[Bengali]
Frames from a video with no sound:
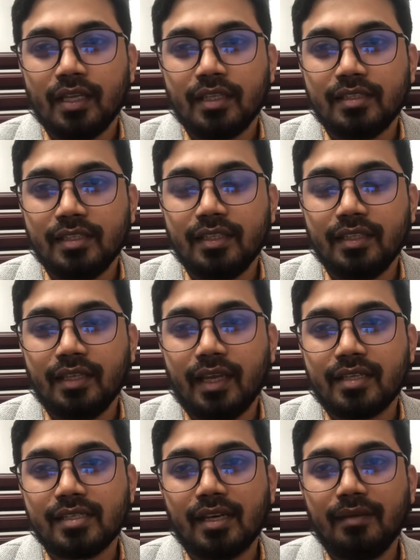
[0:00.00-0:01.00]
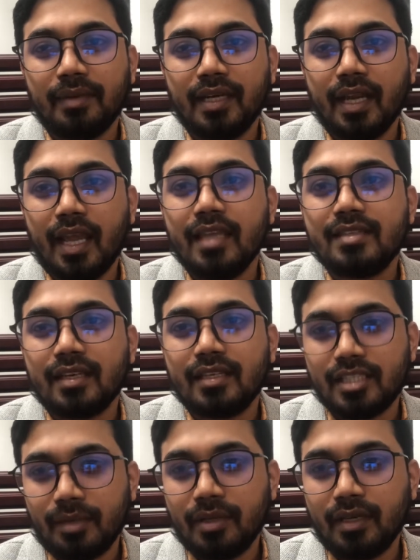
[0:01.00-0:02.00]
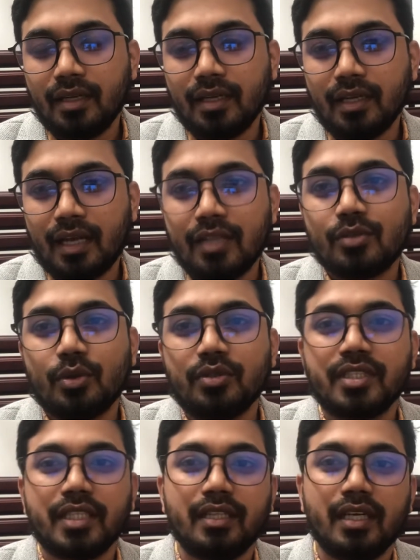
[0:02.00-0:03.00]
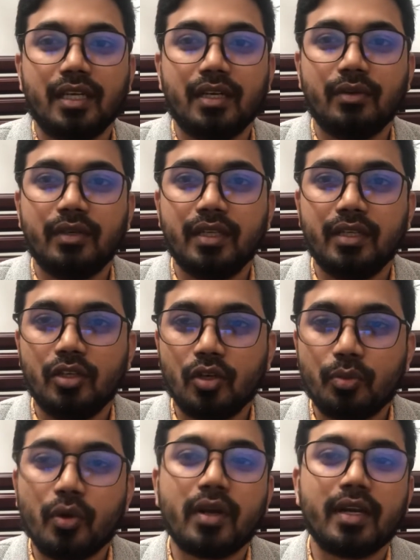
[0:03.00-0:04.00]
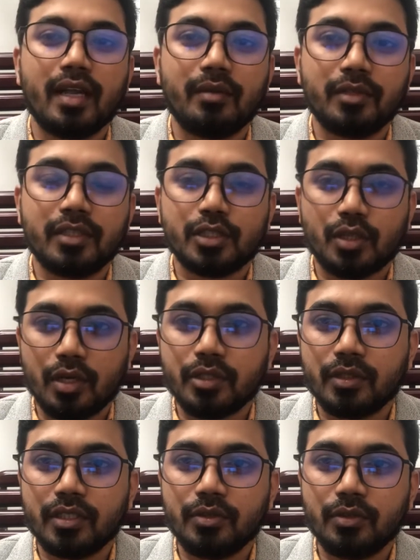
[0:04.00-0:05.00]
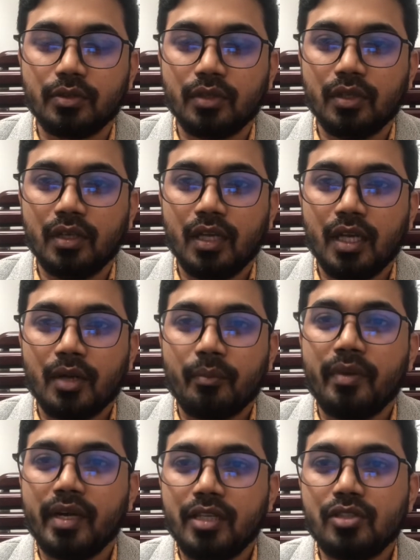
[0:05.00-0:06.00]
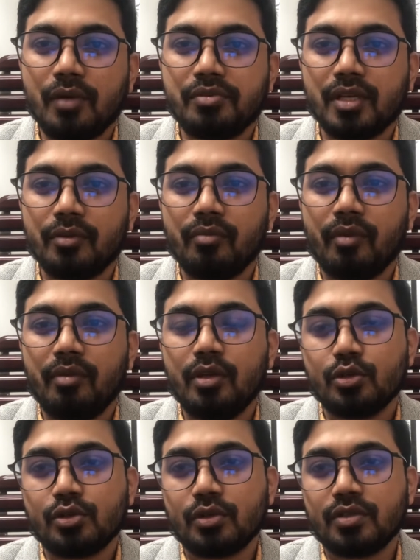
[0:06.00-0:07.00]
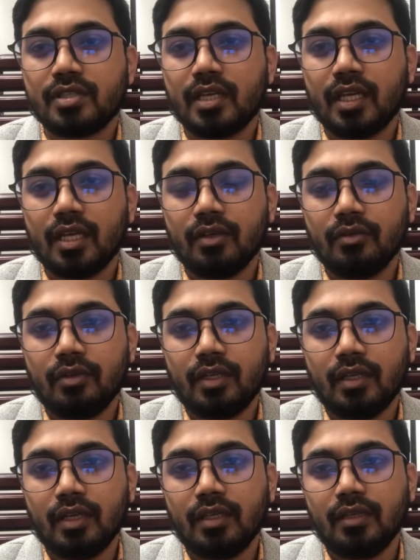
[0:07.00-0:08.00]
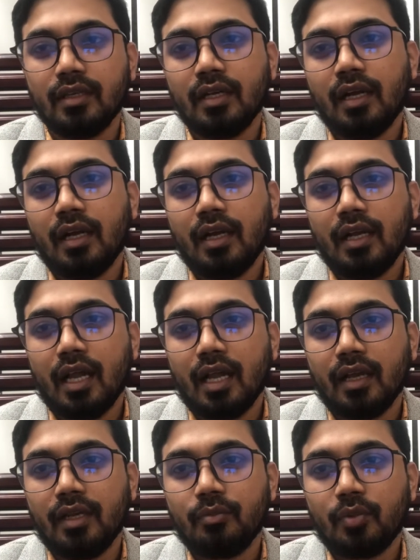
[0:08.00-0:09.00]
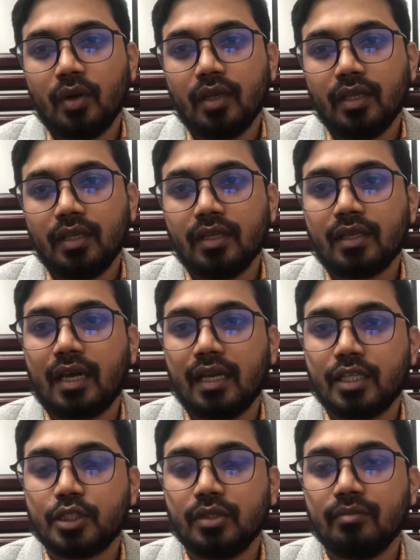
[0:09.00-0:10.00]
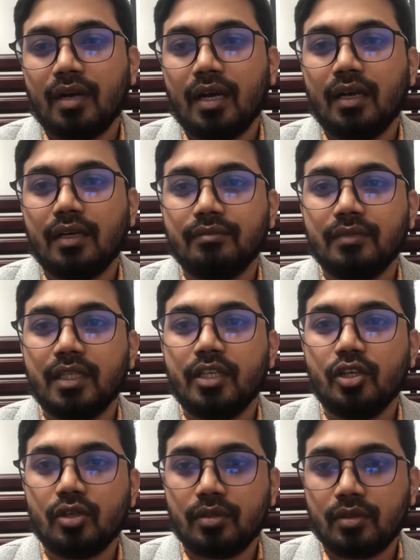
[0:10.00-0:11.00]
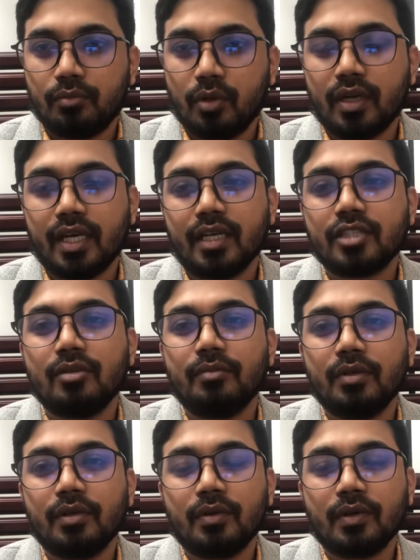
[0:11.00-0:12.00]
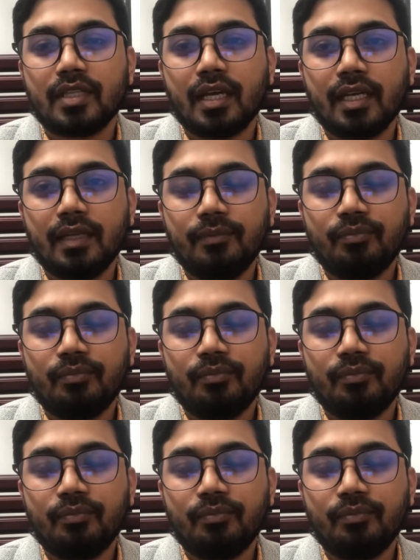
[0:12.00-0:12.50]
যিনি একটি কোম্পানির এইচআর হিসাবে কাজ করছেন উনি নিয়োগ প্রক্রিয়ার মধ্যে সরাসরি যুক্ত বিডি জবস এবং বিভিন্ন সোর্স থেকে উনি এই এমপ্লয়ি কালেকশন বা নিয়োগ প্রক্রিয়াটা সম্পন্ন করে থাকেন